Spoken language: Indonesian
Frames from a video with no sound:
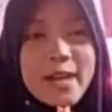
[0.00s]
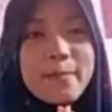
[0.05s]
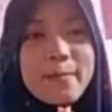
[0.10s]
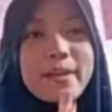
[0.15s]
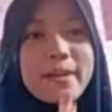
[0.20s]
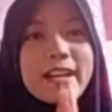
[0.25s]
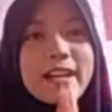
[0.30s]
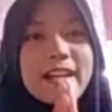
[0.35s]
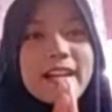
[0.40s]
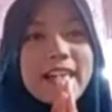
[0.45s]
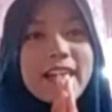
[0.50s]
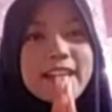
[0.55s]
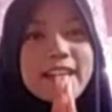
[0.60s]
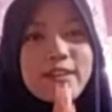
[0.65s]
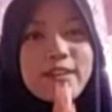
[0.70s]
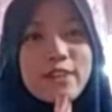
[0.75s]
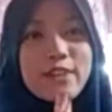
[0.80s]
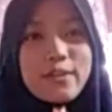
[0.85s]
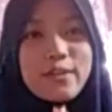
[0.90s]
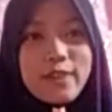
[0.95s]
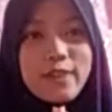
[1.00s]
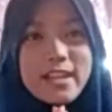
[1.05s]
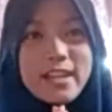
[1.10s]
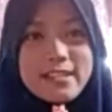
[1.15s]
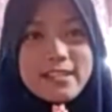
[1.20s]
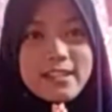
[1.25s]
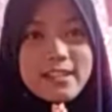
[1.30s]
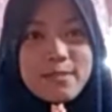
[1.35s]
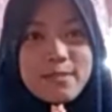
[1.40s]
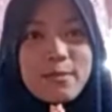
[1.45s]
Minal Aidin wal
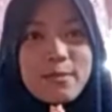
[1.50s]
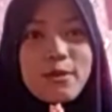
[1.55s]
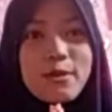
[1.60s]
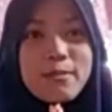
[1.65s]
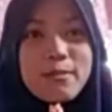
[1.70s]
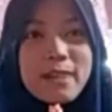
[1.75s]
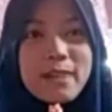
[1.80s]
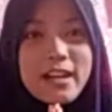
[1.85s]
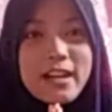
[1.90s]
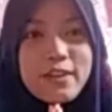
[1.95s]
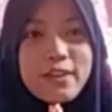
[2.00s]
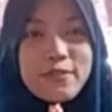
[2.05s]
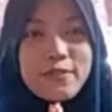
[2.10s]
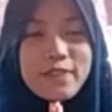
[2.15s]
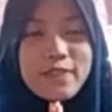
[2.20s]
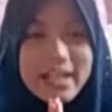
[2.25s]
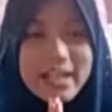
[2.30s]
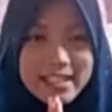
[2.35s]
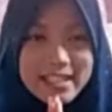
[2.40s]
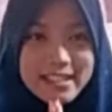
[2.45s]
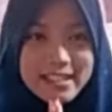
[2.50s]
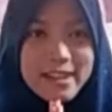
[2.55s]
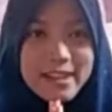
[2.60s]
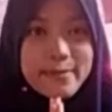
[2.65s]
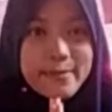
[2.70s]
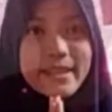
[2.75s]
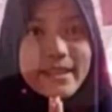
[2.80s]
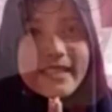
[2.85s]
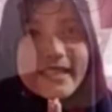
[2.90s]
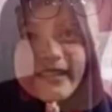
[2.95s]
Faizin, mohon maaf lahir dan
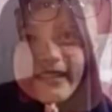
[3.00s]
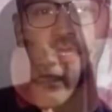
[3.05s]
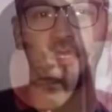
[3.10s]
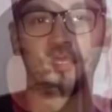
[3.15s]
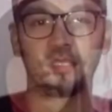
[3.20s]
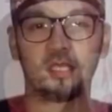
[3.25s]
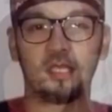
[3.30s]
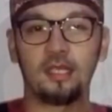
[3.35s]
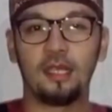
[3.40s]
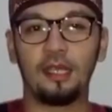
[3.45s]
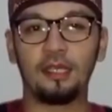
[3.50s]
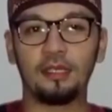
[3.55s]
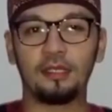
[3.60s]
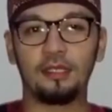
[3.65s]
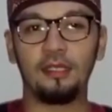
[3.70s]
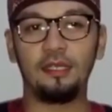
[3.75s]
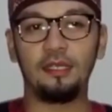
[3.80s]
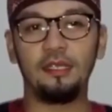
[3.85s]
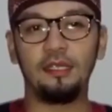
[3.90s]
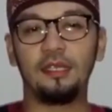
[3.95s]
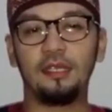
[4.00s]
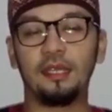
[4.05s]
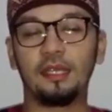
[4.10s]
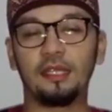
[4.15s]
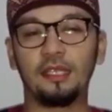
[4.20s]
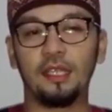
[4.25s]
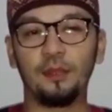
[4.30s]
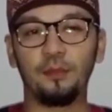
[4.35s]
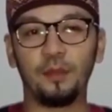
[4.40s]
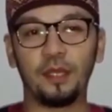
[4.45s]
batin. Saya Andi dari DP
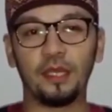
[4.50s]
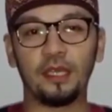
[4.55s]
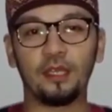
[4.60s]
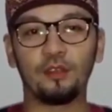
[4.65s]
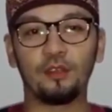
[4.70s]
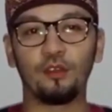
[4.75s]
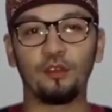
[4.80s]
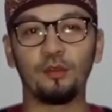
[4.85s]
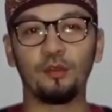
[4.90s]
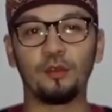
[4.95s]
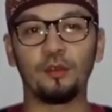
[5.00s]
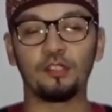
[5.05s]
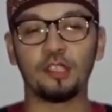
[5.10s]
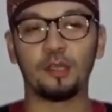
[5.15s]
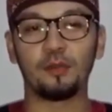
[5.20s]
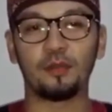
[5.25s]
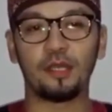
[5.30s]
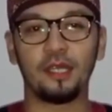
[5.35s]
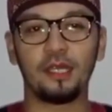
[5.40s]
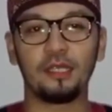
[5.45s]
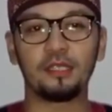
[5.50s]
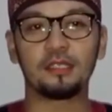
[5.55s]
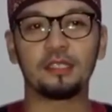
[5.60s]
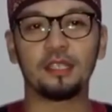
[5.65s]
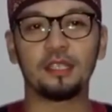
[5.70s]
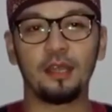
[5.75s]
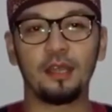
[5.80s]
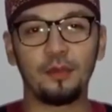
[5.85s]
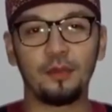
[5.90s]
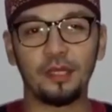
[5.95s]
Rekor mengucapkan
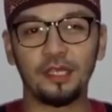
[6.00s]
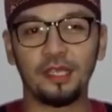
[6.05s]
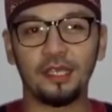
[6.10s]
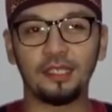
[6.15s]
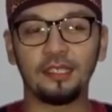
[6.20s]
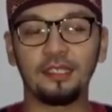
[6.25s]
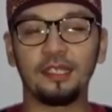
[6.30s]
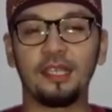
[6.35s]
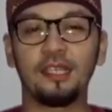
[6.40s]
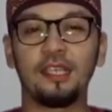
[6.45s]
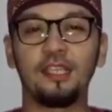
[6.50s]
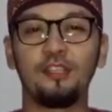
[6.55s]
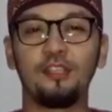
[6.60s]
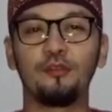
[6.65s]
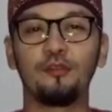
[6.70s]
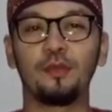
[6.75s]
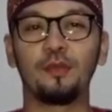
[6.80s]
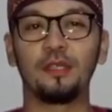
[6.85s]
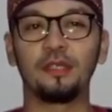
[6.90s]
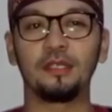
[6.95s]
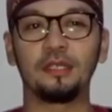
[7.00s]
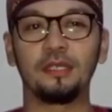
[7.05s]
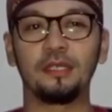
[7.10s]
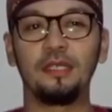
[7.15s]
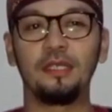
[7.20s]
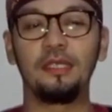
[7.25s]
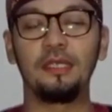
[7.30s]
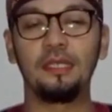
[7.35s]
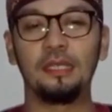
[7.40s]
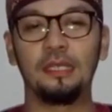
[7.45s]
selamat Hari Raya Idul Fitri
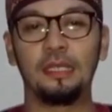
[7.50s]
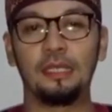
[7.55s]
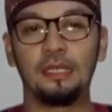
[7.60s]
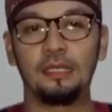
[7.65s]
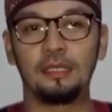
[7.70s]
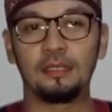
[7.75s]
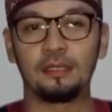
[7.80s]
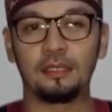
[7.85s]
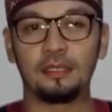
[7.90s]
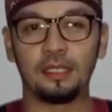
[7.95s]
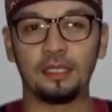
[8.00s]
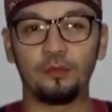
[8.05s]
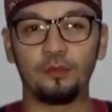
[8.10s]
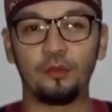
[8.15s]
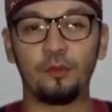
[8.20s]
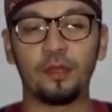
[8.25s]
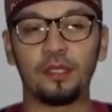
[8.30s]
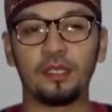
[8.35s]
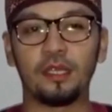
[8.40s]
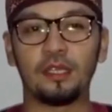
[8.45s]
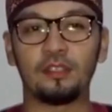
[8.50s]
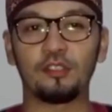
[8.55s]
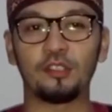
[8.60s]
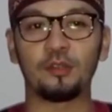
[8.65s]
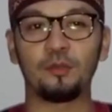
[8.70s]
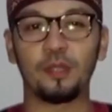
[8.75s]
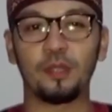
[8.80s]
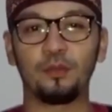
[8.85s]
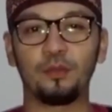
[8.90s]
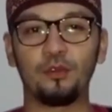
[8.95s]

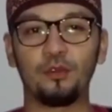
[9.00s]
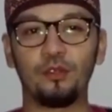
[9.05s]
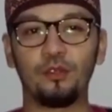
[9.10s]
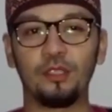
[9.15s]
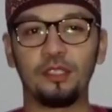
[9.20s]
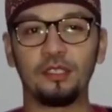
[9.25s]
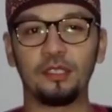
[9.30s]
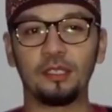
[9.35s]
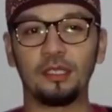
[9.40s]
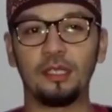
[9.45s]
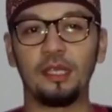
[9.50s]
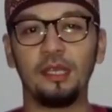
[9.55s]
1440 Hijriah.